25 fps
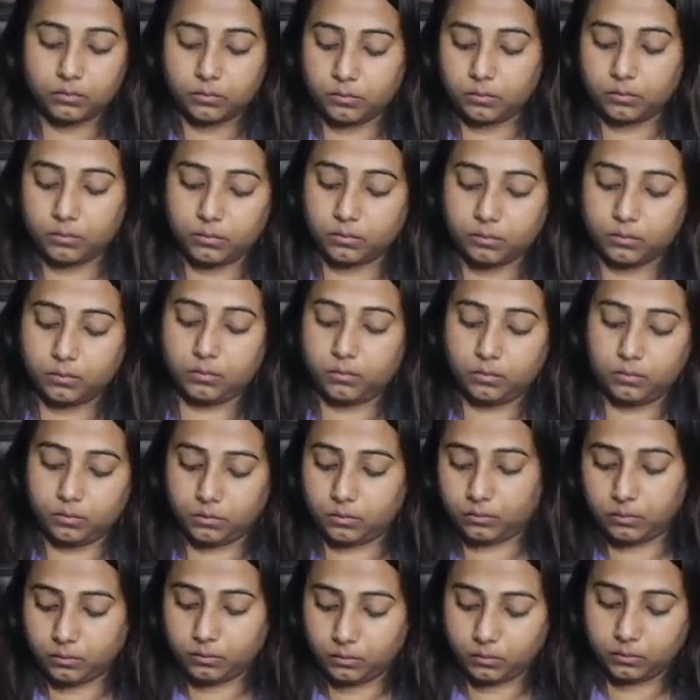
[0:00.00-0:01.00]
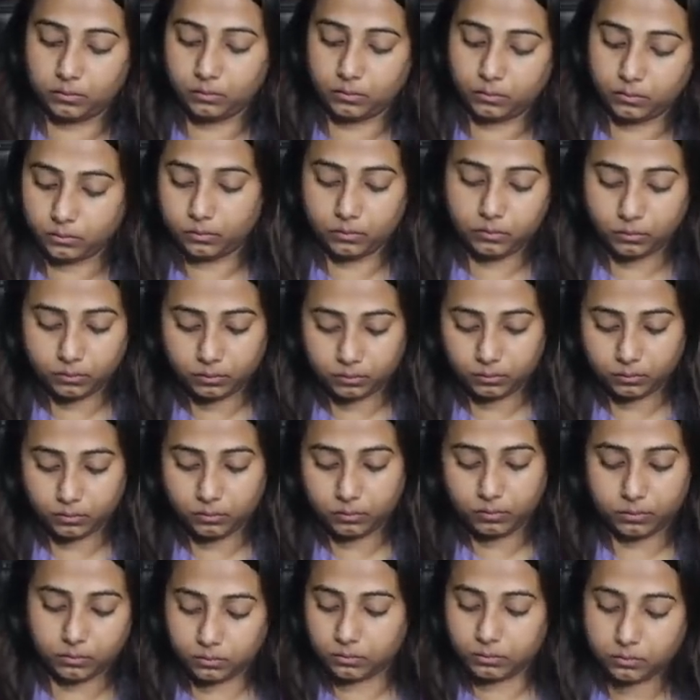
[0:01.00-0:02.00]
इट्स लाइक यू नो इट डी स्ट्रेसेज यू
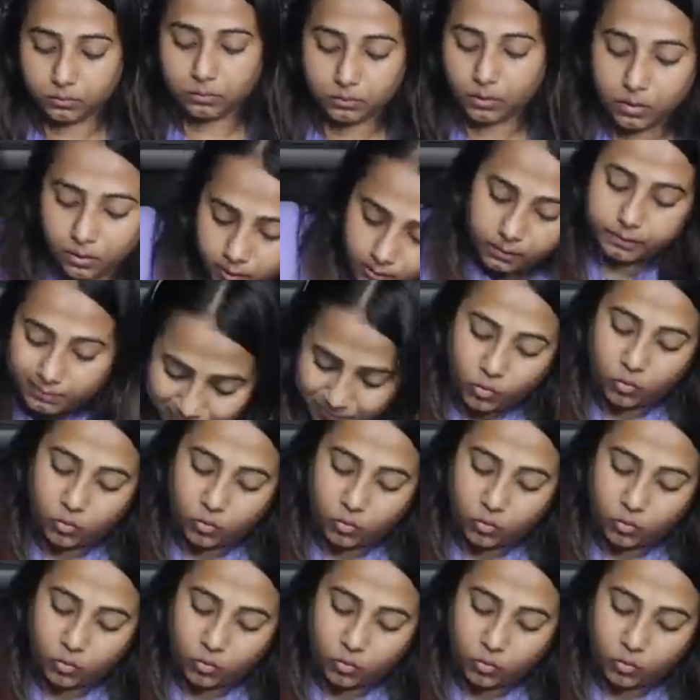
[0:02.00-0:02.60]
सो वेल